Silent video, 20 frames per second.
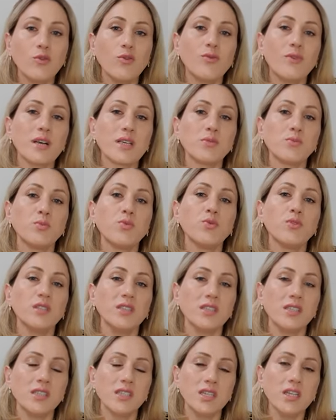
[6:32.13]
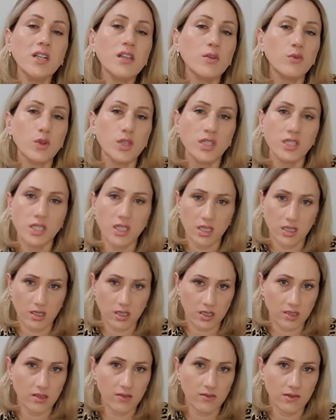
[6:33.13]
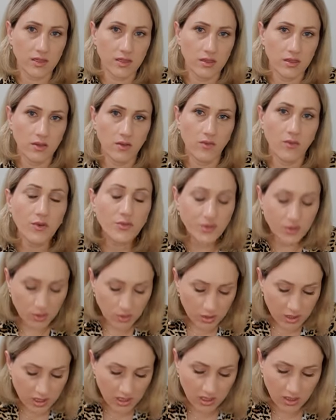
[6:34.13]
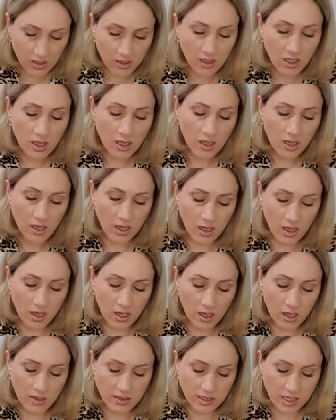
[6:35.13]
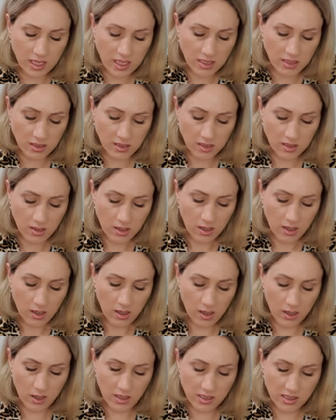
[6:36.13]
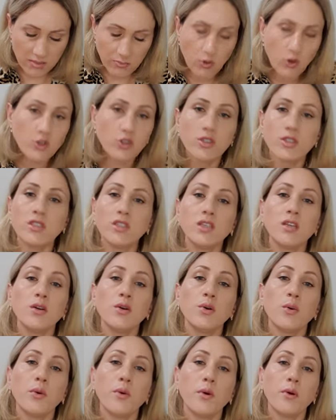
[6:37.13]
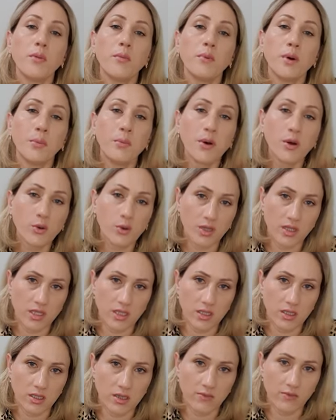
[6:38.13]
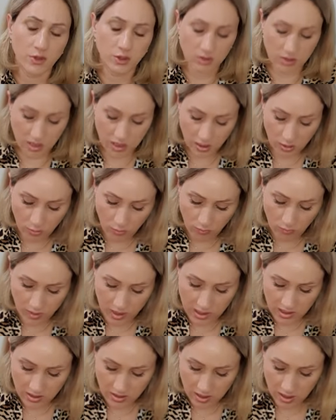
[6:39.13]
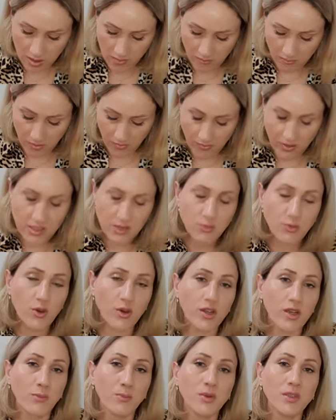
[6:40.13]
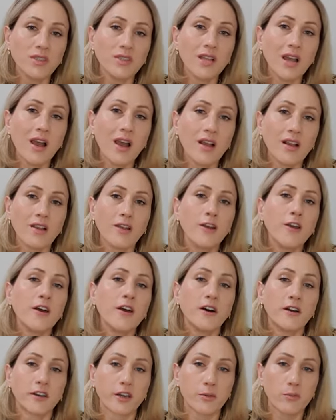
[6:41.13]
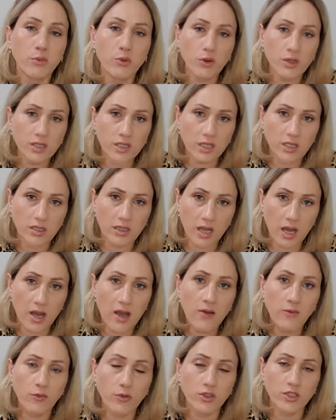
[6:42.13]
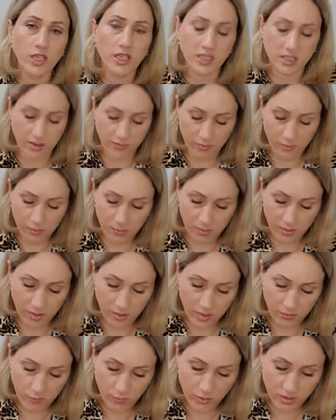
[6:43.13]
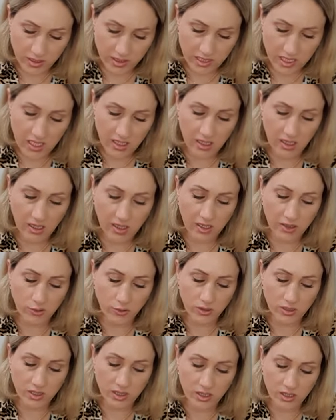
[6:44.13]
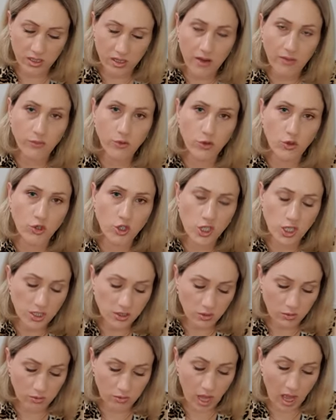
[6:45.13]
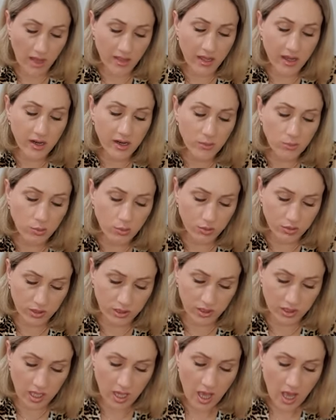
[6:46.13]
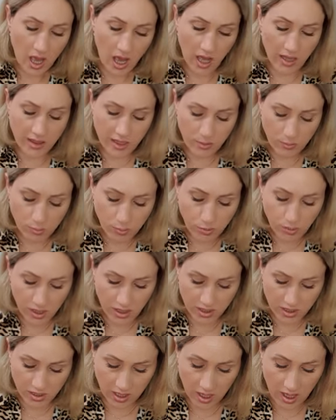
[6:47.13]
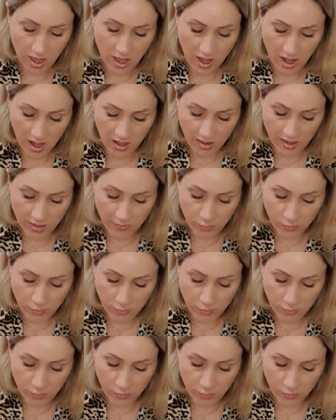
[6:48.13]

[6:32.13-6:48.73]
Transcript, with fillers: у вас будет сила уйти от этого. Вы все-таки, э, знаете, э, сможете побороть это. Все-таки у вас по восьмерке Пентакли работа, да, вот если вы вот сделали какую-то недавнюю чистку, она работает, она борется, она